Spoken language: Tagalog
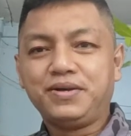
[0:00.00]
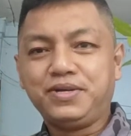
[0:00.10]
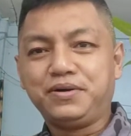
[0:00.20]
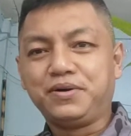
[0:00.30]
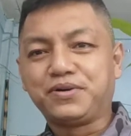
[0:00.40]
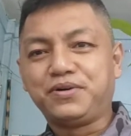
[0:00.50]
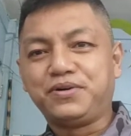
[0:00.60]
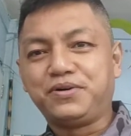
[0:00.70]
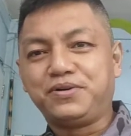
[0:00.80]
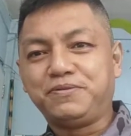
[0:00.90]

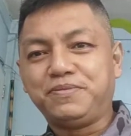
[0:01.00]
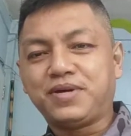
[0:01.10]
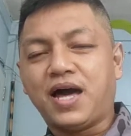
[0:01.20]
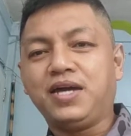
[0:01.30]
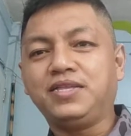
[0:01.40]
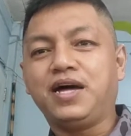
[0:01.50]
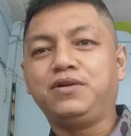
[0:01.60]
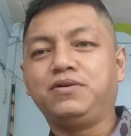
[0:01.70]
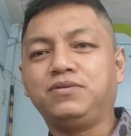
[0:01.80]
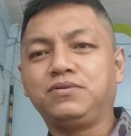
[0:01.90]
Siguro, kahit
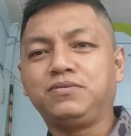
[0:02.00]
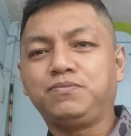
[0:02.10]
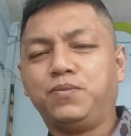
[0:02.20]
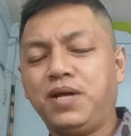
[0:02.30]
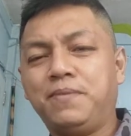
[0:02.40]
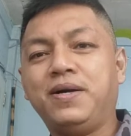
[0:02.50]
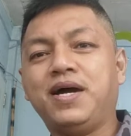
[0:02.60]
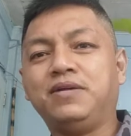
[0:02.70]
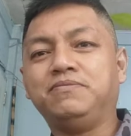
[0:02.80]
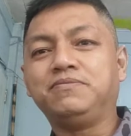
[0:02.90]
anong problema
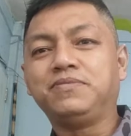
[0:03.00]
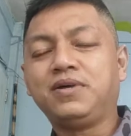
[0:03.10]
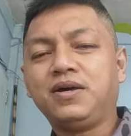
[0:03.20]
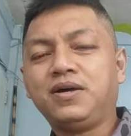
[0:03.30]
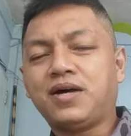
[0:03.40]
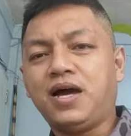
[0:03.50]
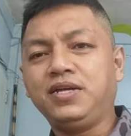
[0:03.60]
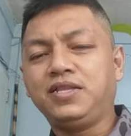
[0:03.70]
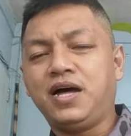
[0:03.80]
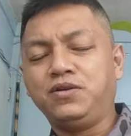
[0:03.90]
yan,
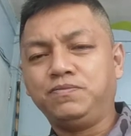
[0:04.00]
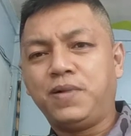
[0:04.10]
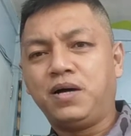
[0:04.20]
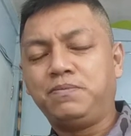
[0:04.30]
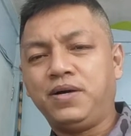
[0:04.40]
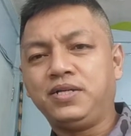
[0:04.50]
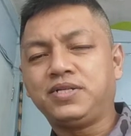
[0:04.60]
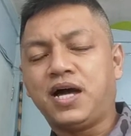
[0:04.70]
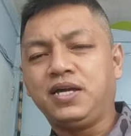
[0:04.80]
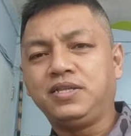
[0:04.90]
kahit anong pangambayan,
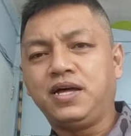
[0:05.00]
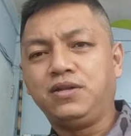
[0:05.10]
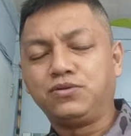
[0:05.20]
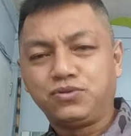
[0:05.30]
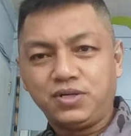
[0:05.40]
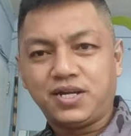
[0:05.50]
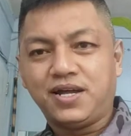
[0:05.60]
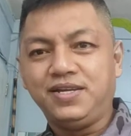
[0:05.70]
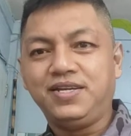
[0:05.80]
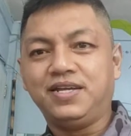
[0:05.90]
kahit anong
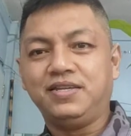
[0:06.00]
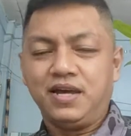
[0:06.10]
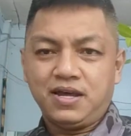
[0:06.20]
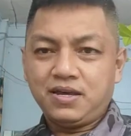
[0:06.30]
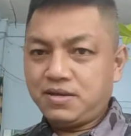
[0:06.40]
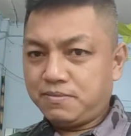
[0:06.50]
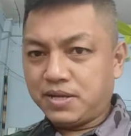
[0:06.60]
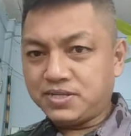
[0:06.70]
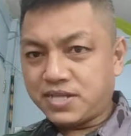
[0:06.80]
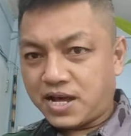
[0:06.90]
suliranin yan,
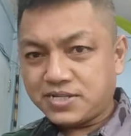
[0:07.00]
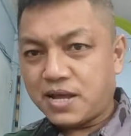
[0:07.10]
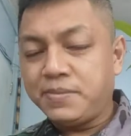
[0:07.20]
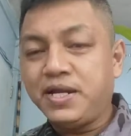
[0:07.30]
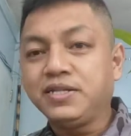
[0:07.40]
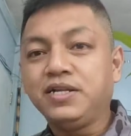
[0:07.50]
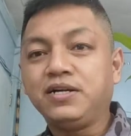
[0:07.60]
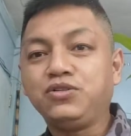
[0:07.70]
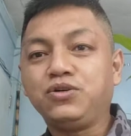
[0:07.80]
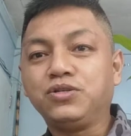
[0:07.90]
basta kasama natin
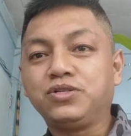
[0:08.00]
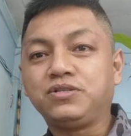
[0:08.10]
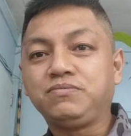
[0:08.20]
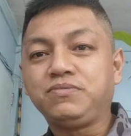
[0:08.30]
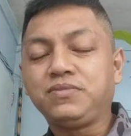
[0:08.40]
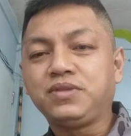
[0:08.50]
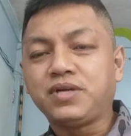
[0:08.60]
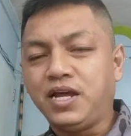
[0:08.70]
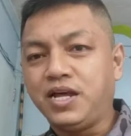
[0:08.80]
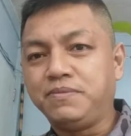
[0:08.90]
ang Diyos,
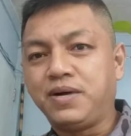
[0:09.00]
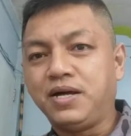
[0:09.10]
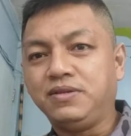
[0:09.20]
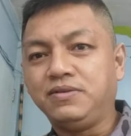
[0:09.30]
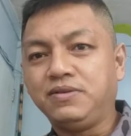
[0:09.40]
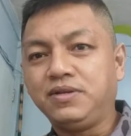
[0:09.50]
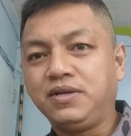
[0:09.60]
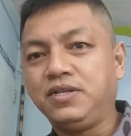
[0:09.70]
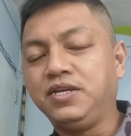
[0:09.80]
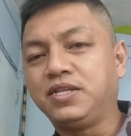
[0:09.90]
kailanman
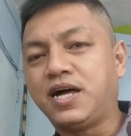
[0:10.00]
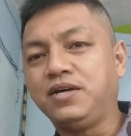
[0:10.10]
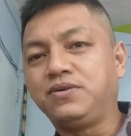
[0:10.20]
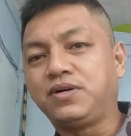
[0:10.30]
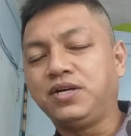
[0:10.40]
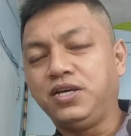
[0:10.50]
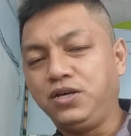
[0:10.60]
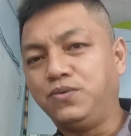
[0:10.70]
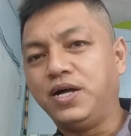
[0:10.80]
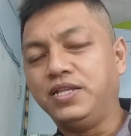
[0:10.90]
hindi niya tayo
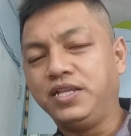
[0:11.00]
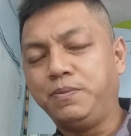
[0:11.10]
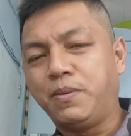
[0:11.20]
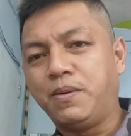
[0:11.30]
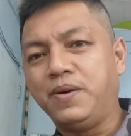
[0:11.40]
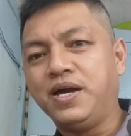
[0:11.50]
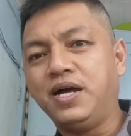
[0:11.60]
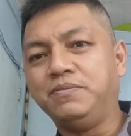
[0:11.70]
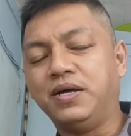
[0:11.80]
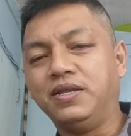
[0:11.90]
iiwan, ni
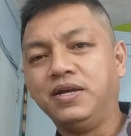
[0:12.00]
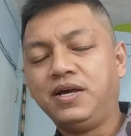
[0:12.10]
pababayaan man.